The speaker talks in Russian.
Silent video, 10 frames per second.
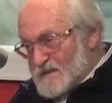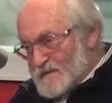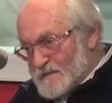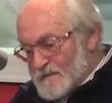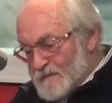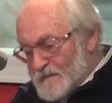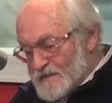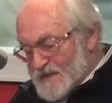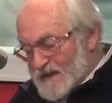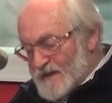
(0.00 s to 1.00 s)
Э,
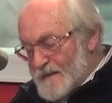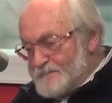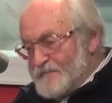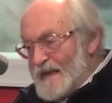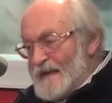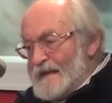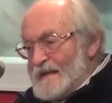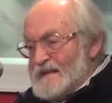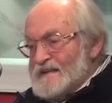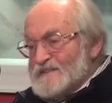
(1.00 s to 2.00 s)
сало.
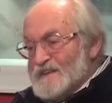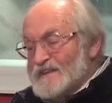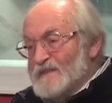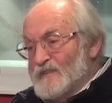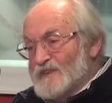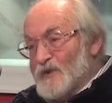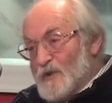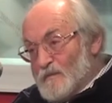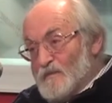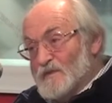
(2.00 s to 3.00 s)
С этим
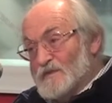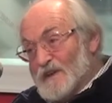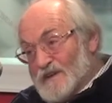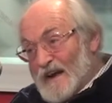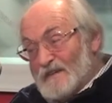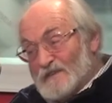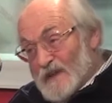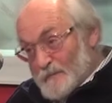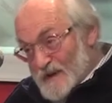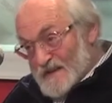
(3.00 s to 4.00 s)
ведром, держа
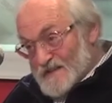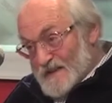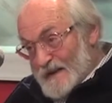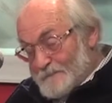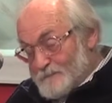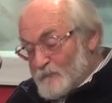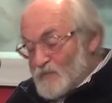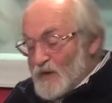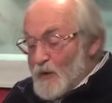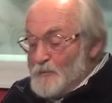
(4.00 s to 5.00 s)
на пальце,
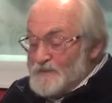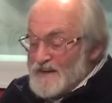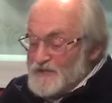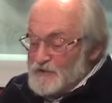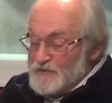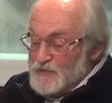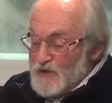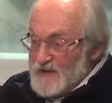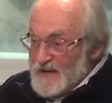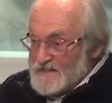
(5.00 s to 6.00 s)
он прошел
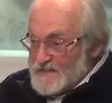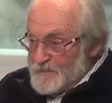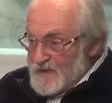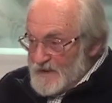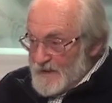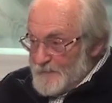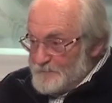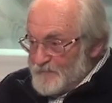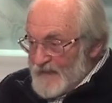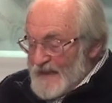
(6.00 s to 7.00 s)
вдоль насыпи,
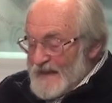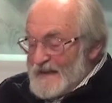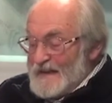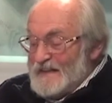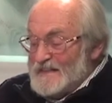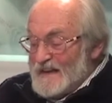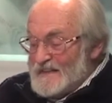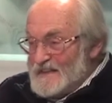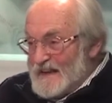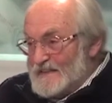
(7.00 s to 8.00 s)
и,
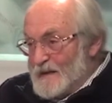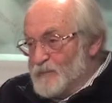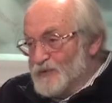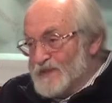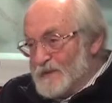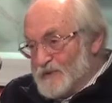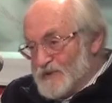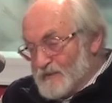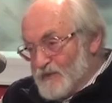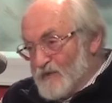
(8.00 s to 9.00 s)
дойдя до будки
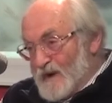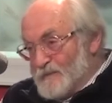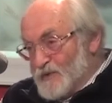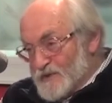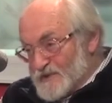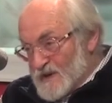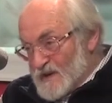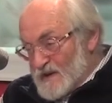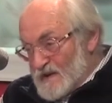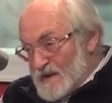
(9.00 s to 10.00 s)
путевого
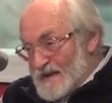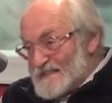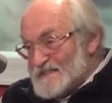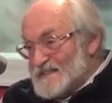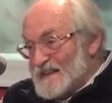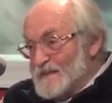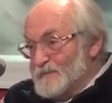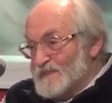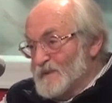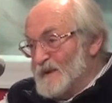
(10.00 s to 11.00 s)
обходчика, стал
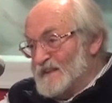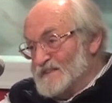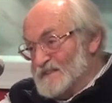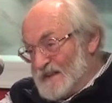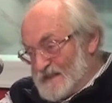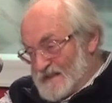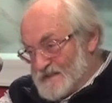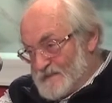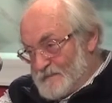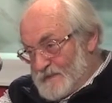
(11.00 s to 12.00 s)
подниматься на насыпь.